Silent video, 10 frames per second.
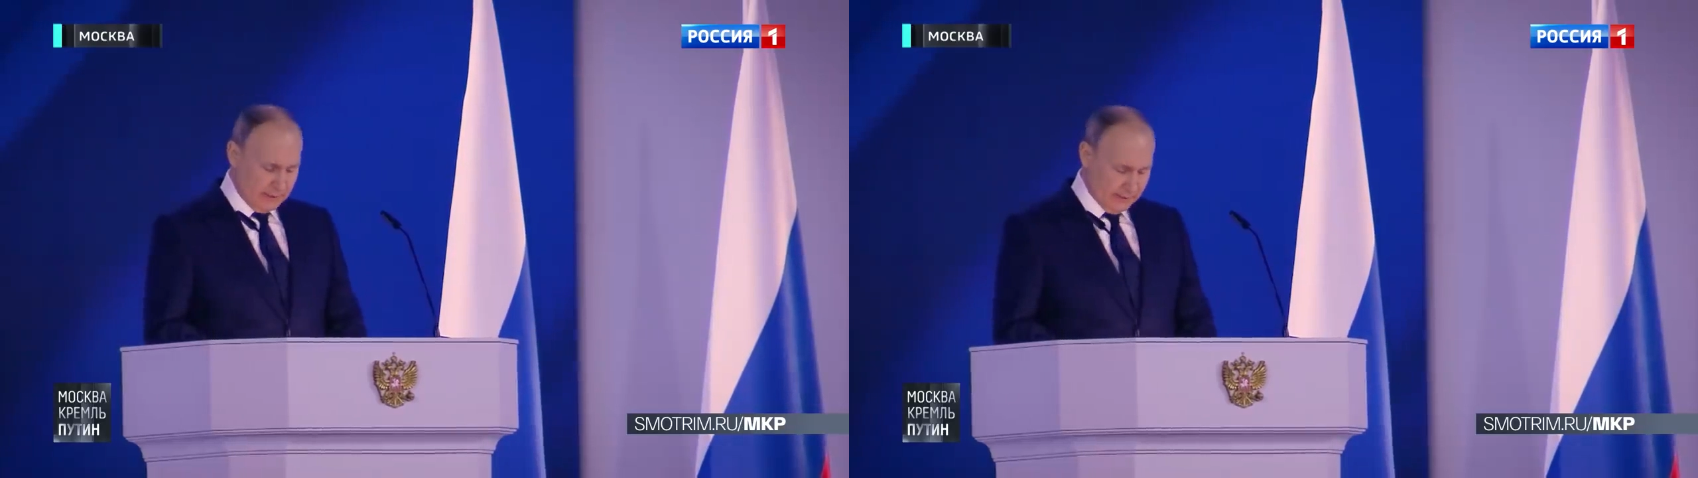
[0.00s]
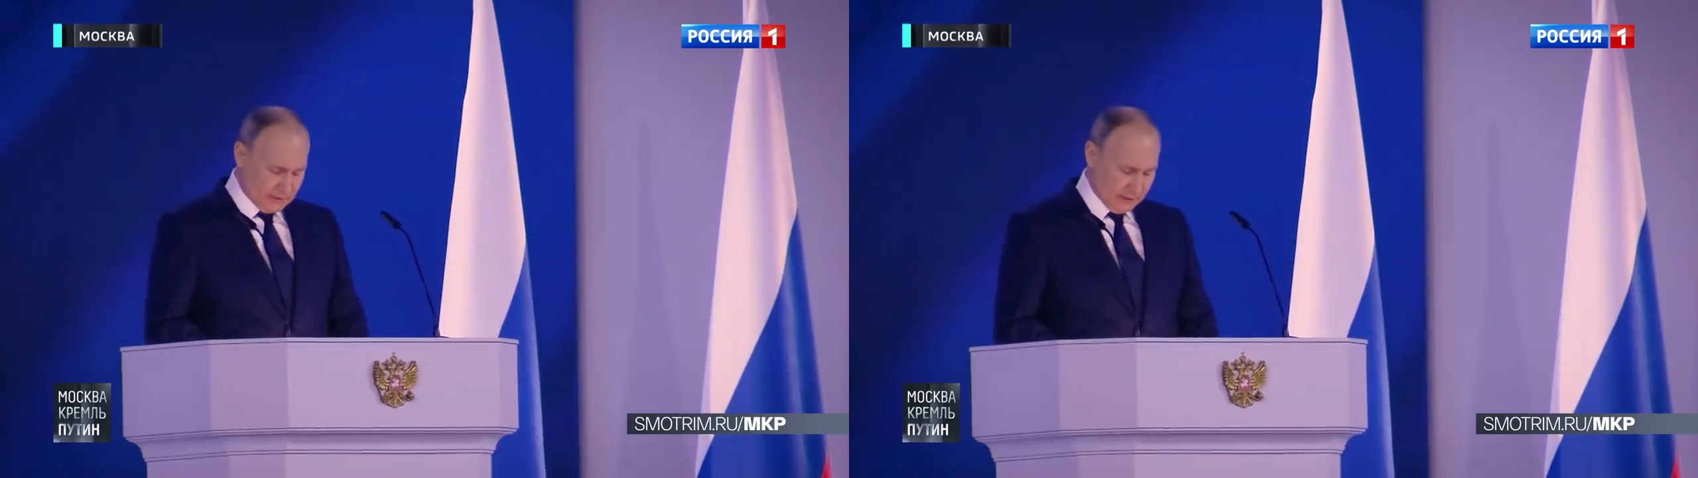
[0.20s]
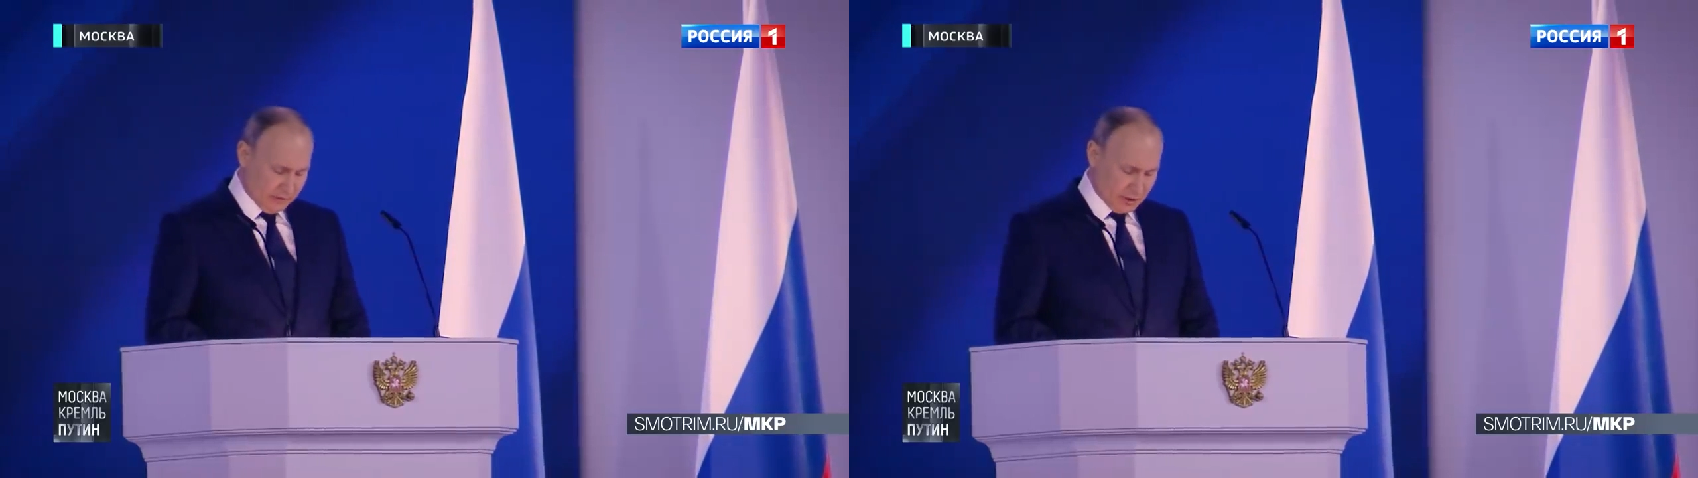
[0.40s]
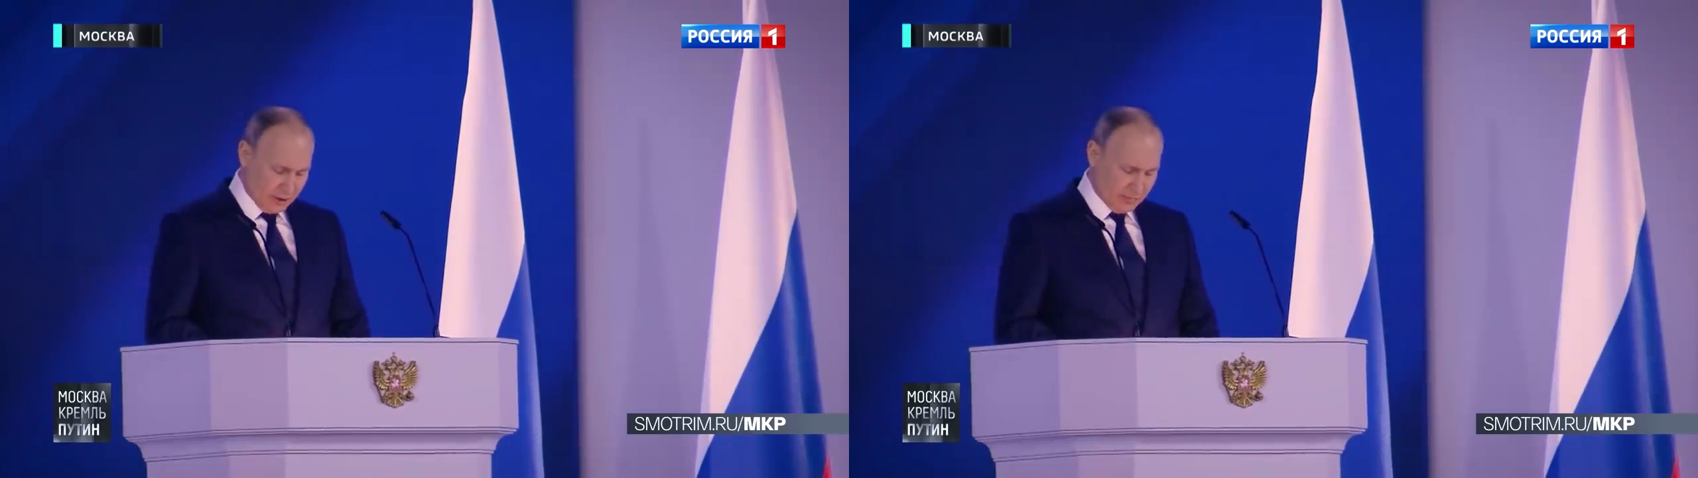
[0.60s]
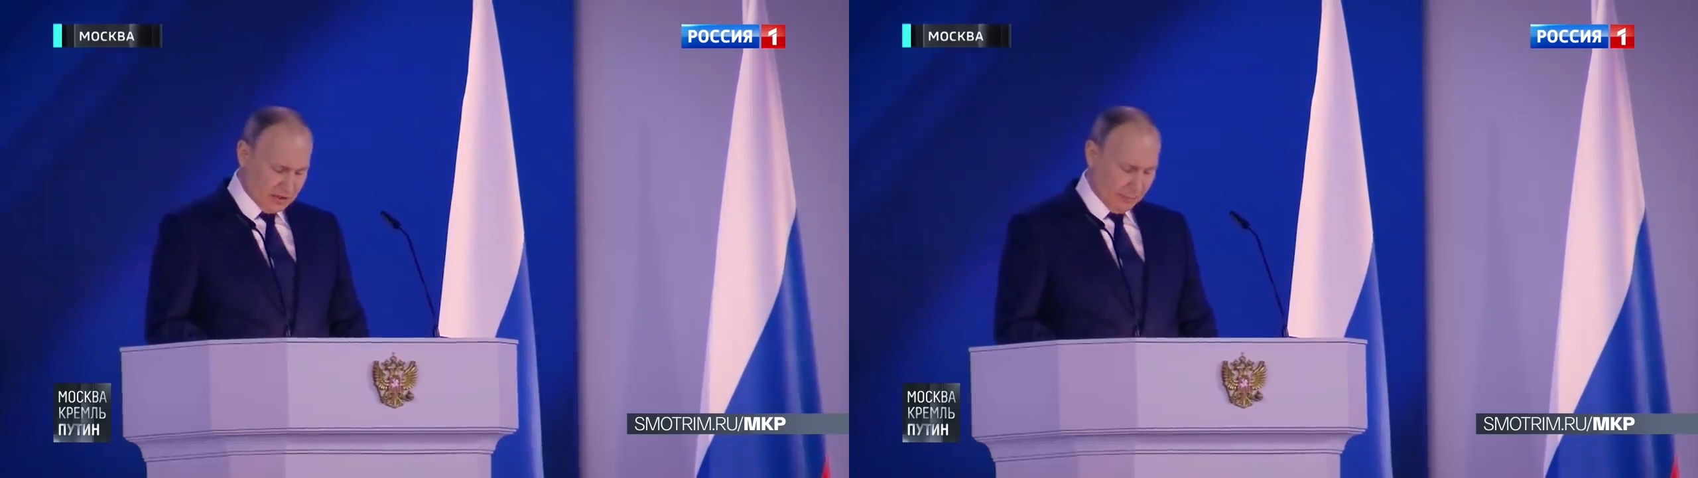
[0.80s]

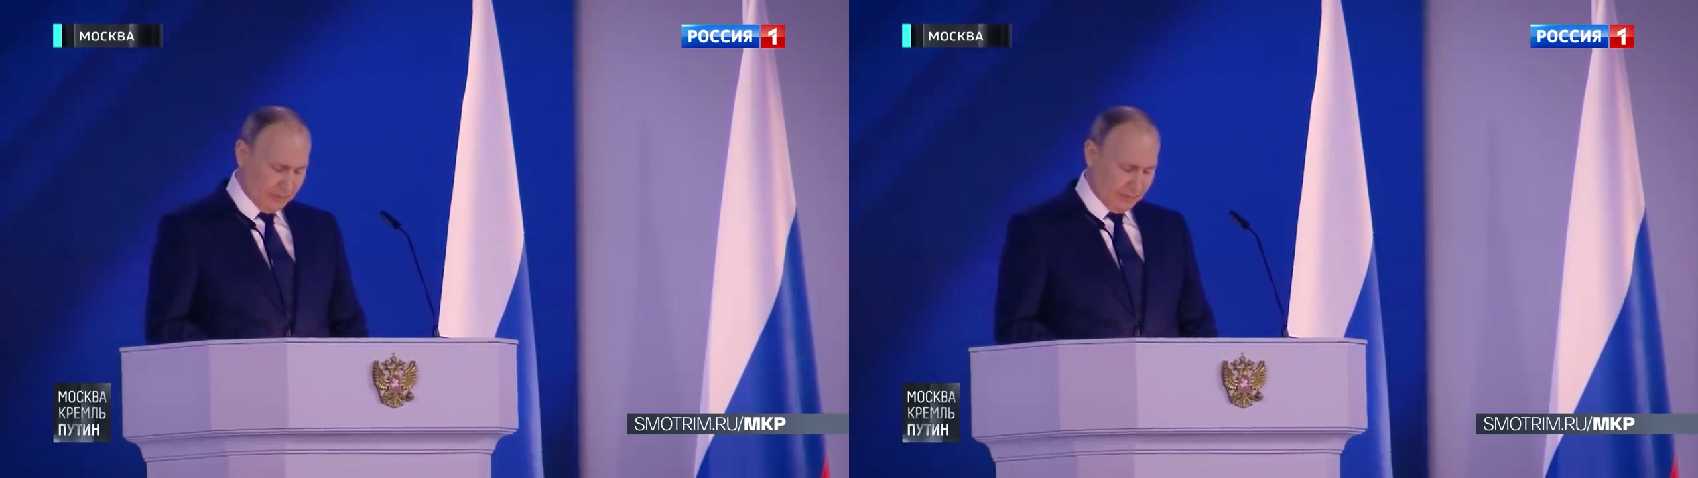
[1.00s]
интересам нашей